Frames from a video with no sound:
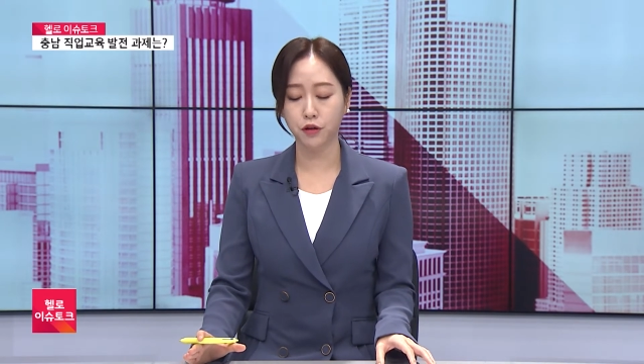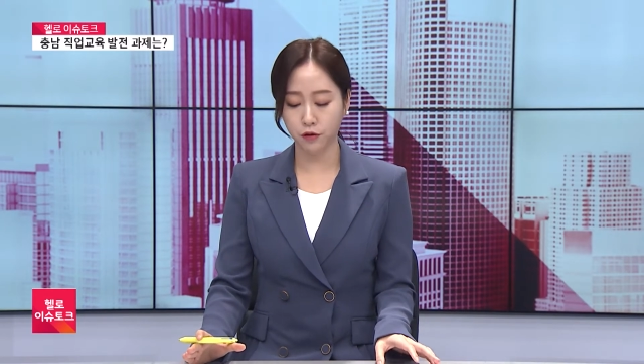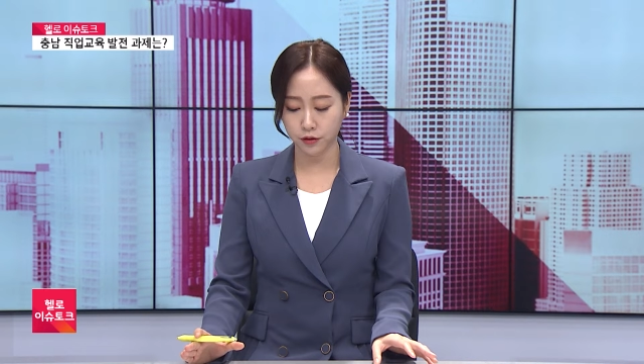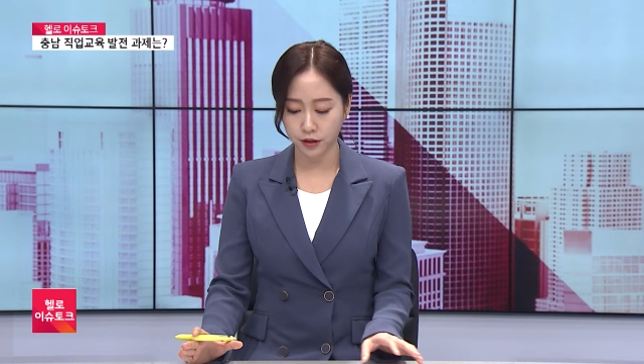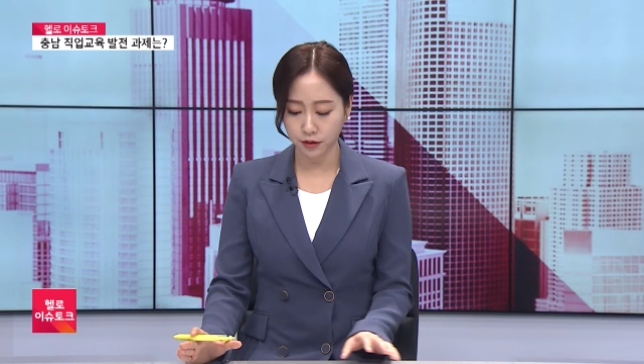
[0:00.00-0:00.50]

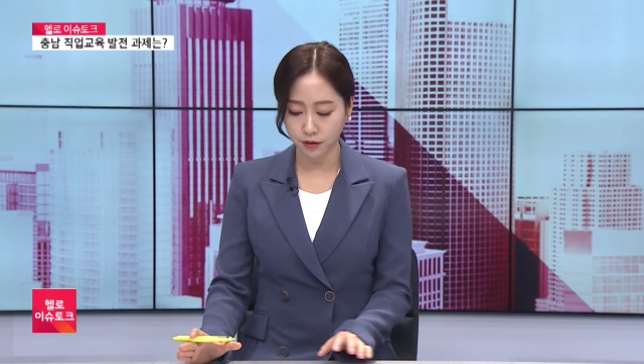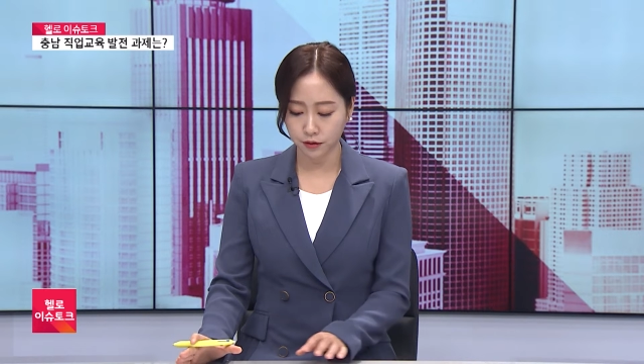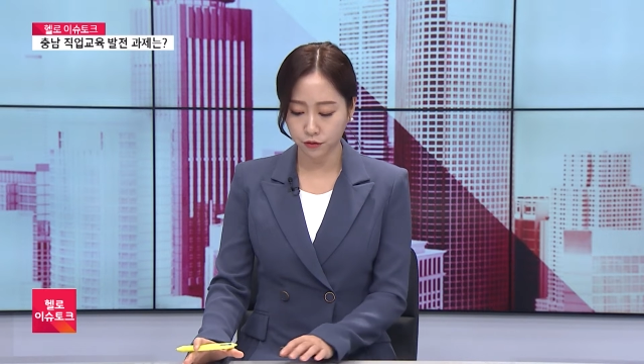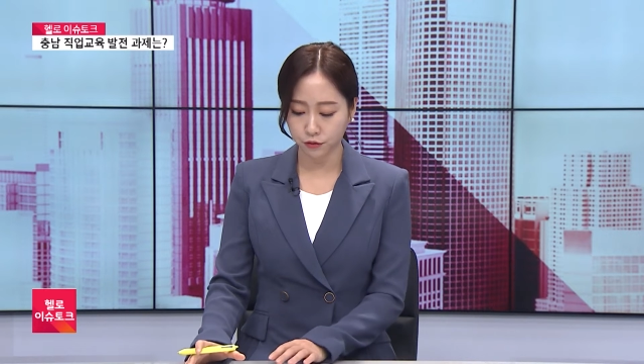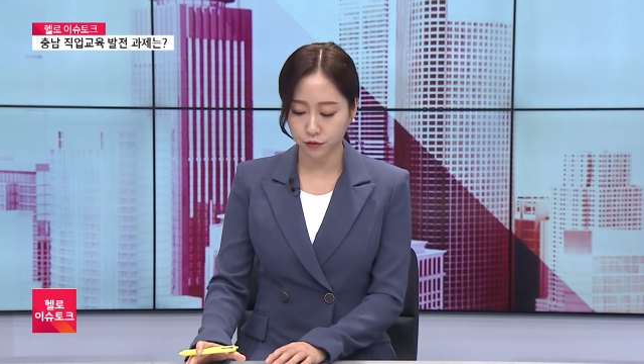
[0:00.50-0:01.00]

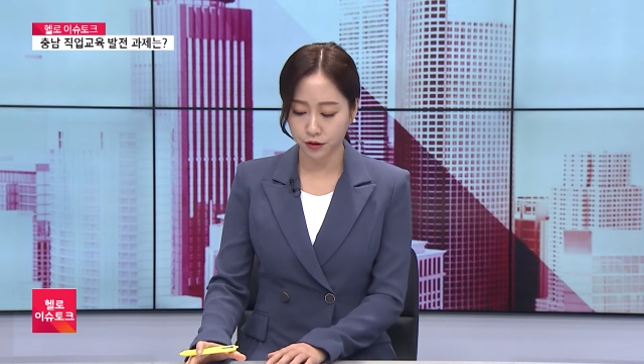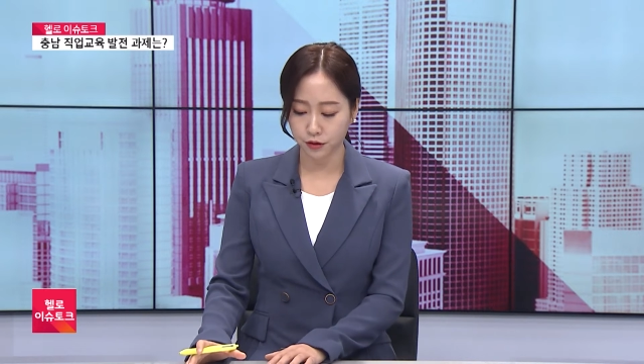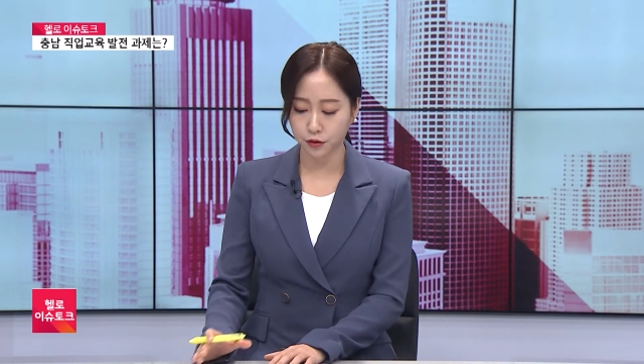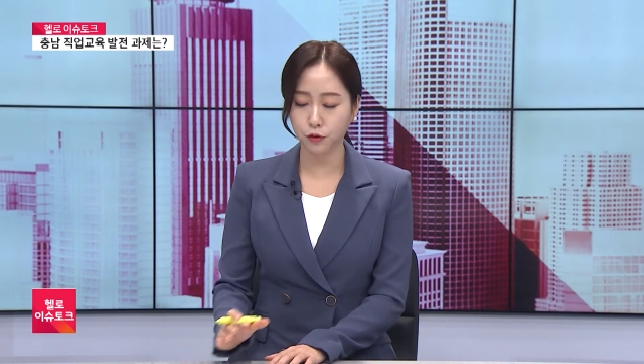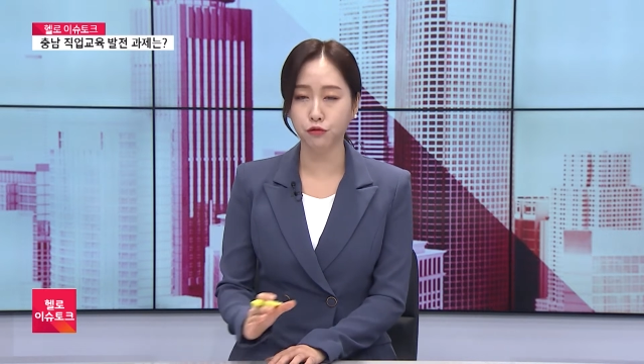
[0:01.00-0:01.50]
혁신지구
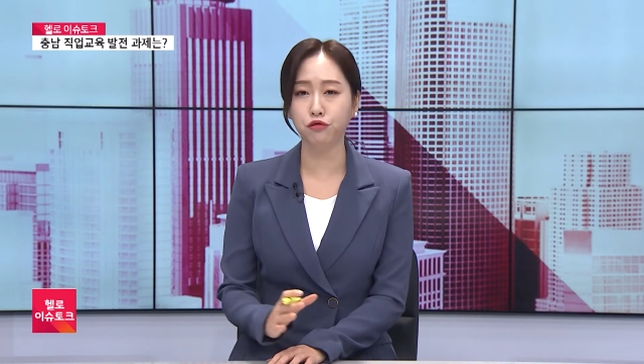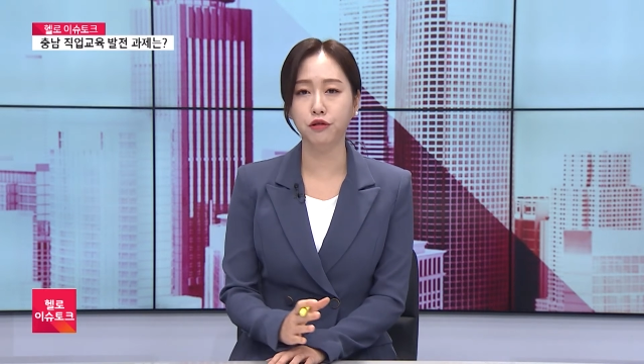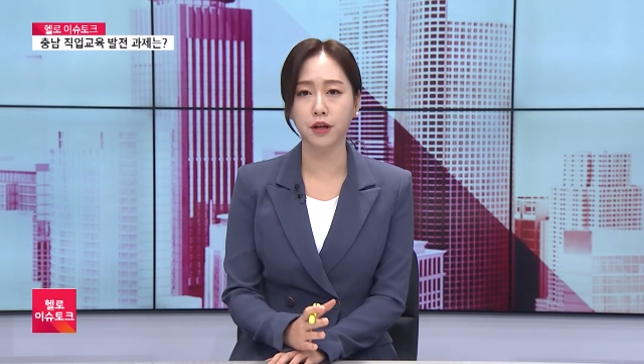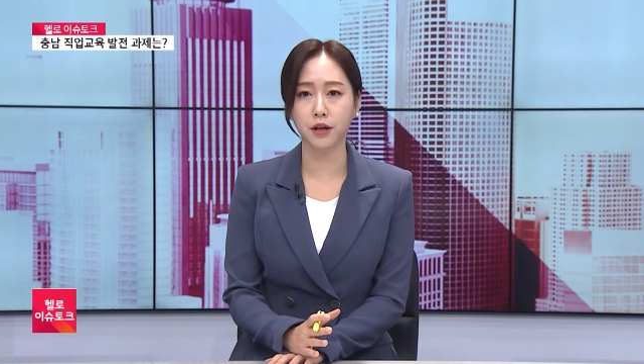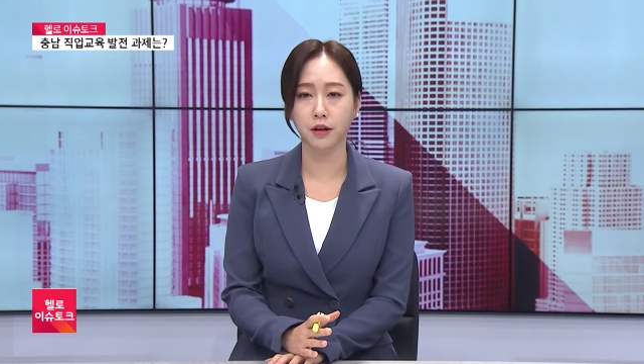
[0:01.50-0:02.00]
지정
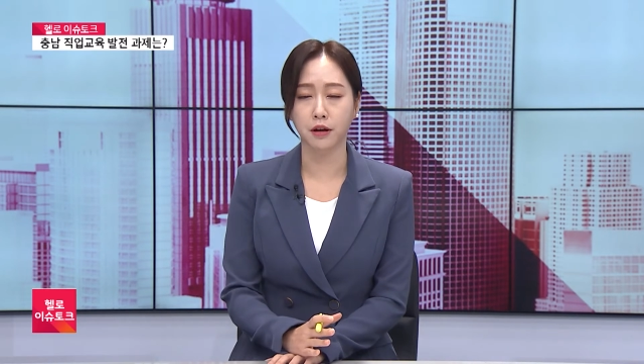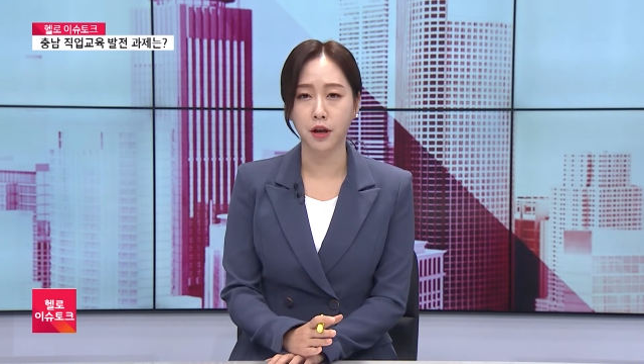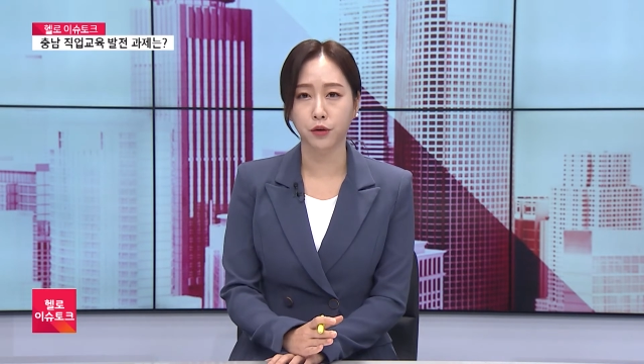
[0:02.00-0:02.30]
후에